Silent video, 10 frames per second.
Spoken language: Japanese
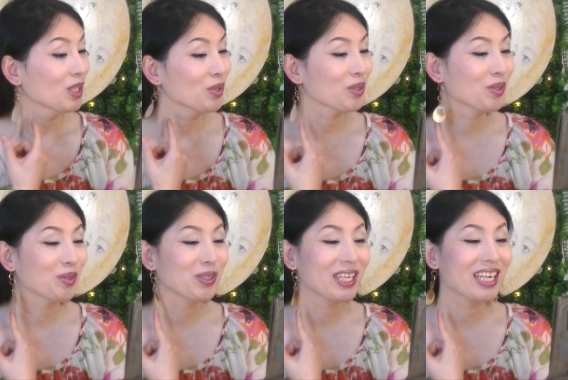ちょっ
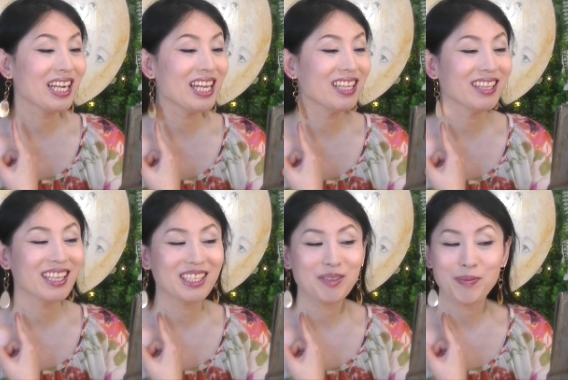と裏返っ
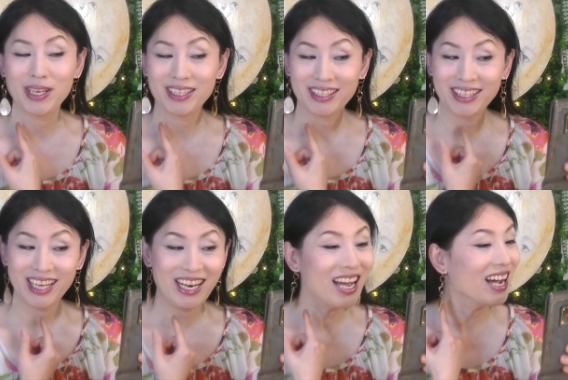てしまっ
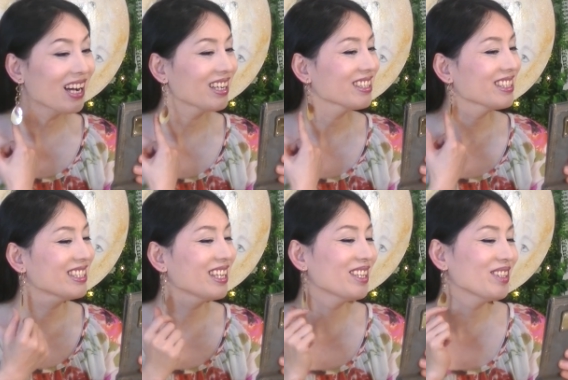たら
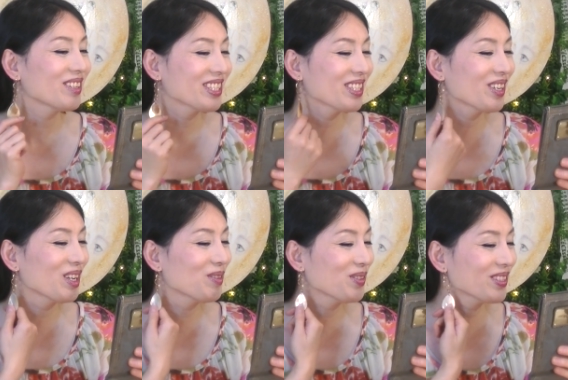シェルの
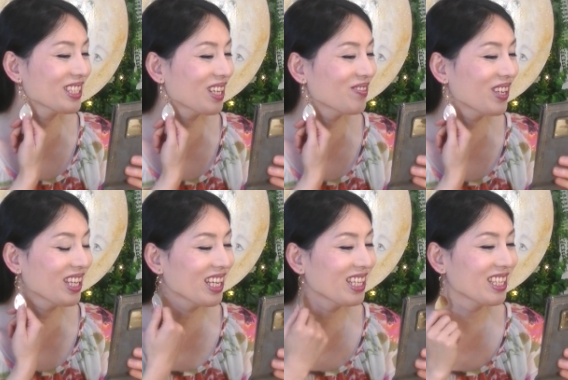白い部分しか見
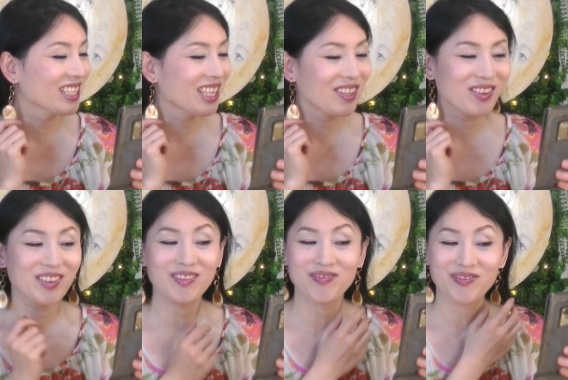えないんですけど、